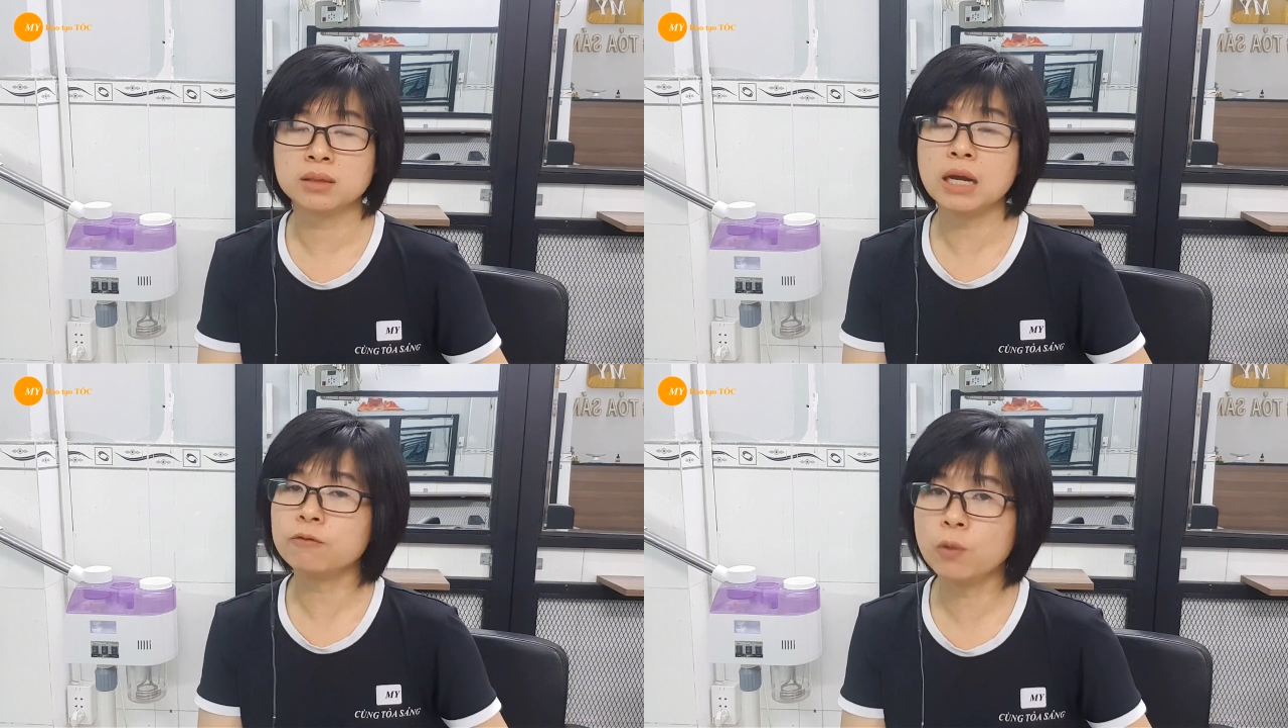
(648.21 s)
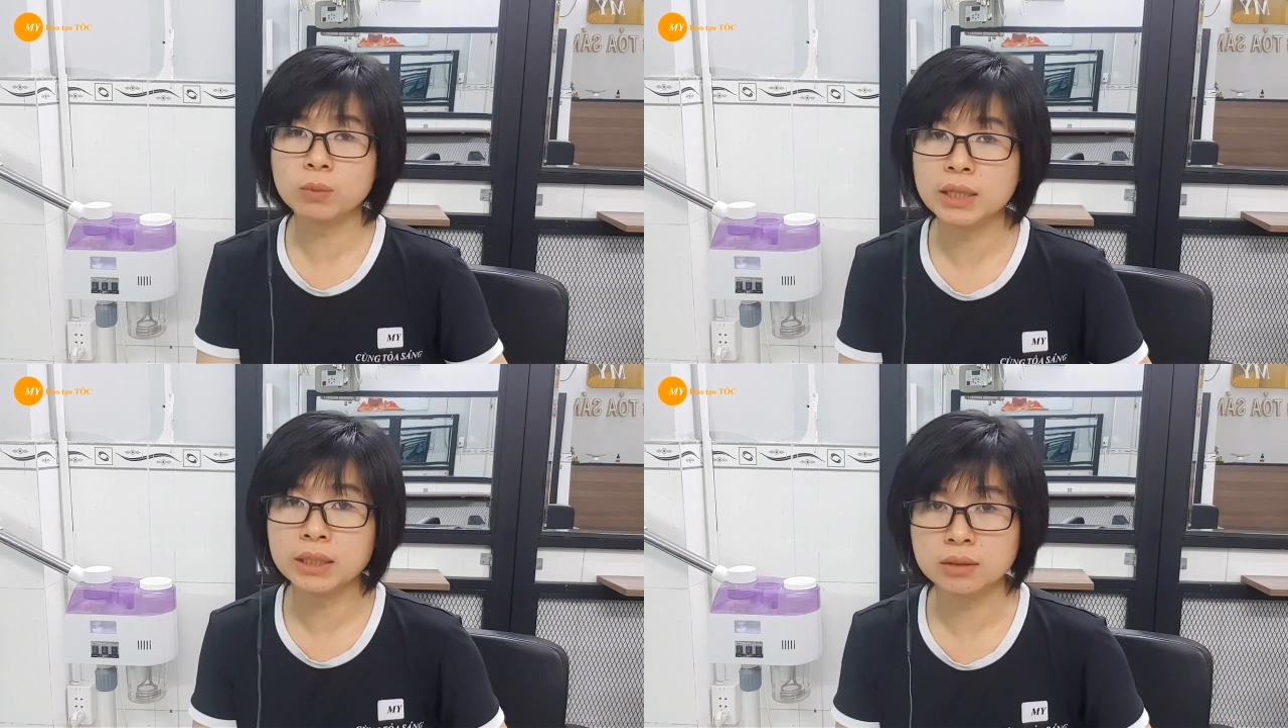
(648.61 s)
khắc phục
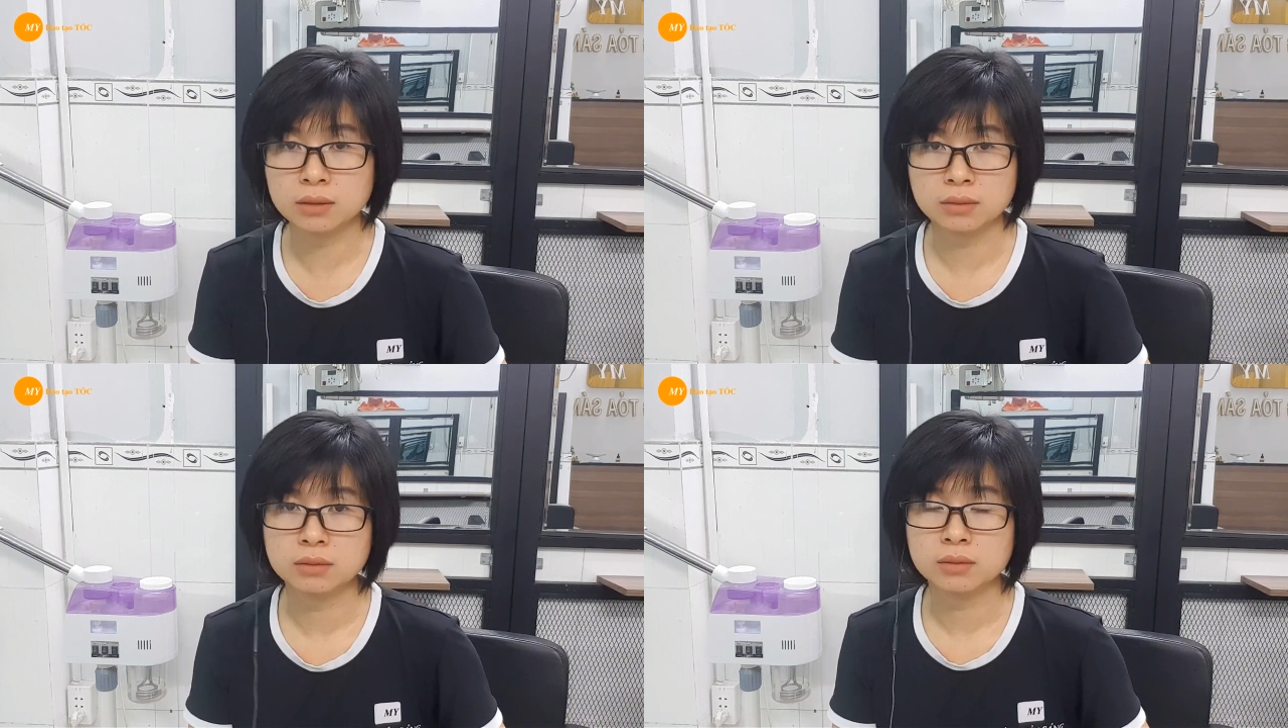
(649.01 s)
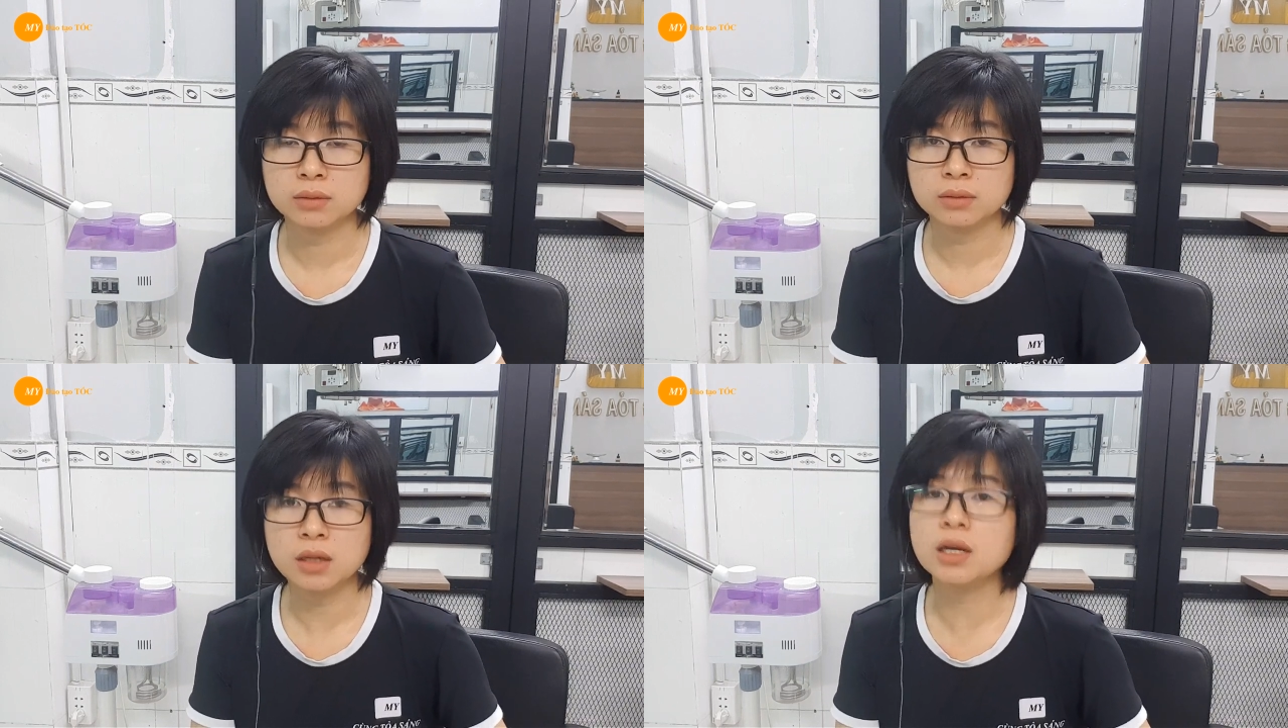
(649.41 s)
liền được,
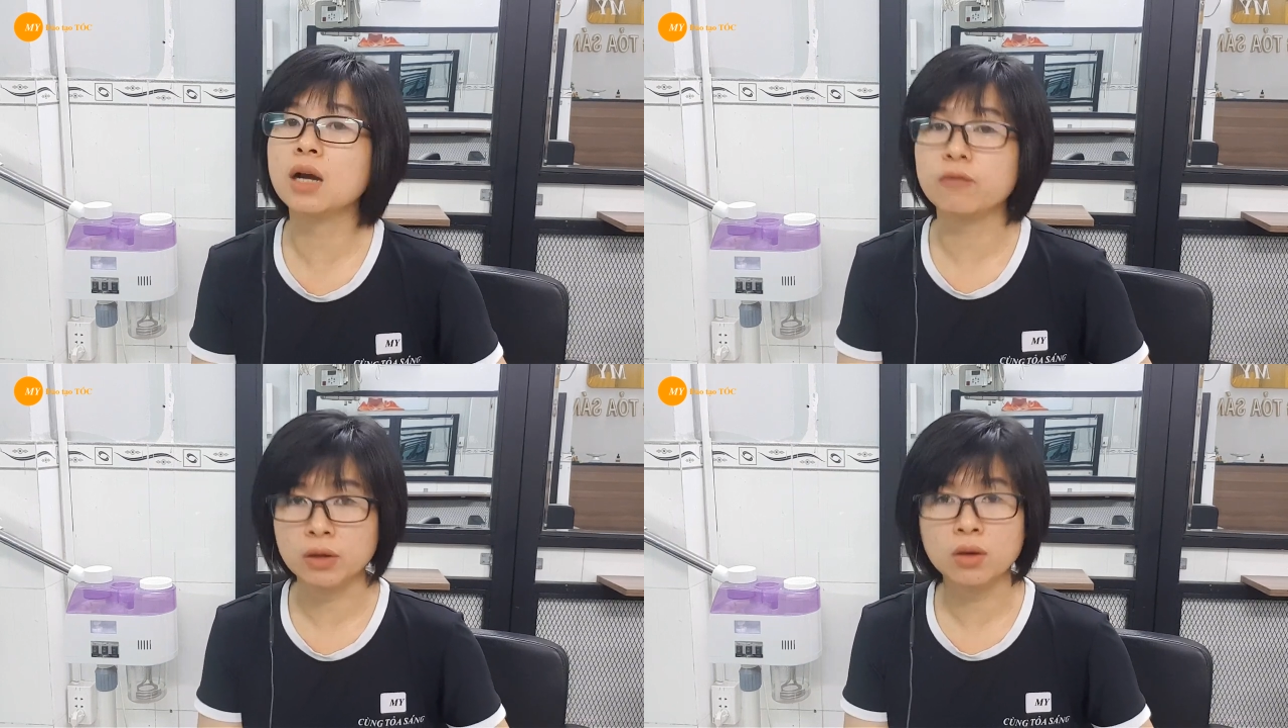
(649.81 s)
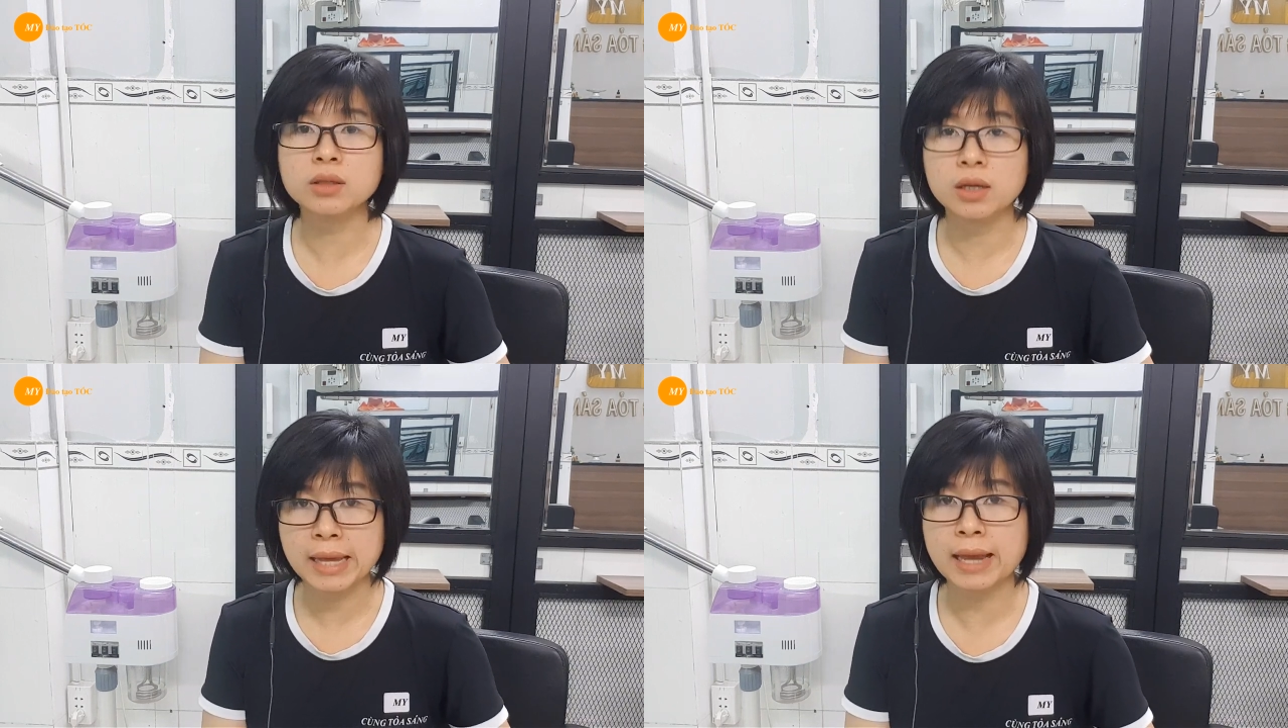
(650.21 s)
nó cần phải có
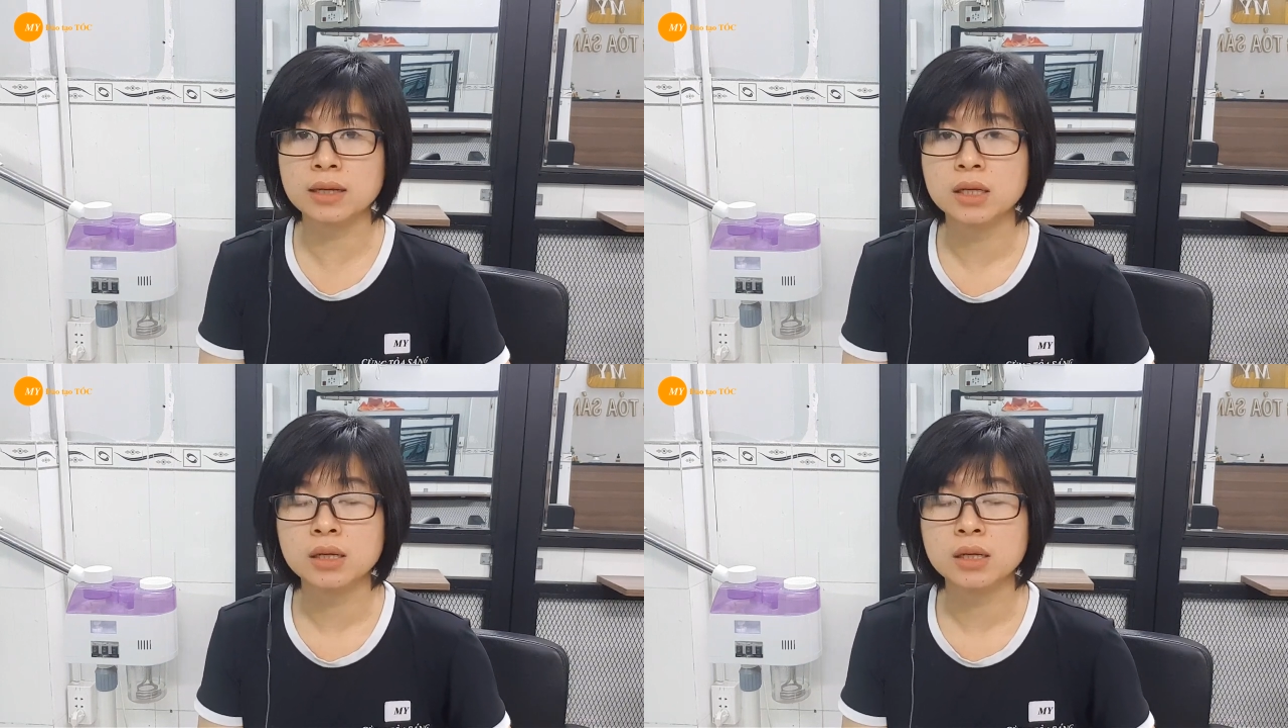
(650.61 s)
thời gian.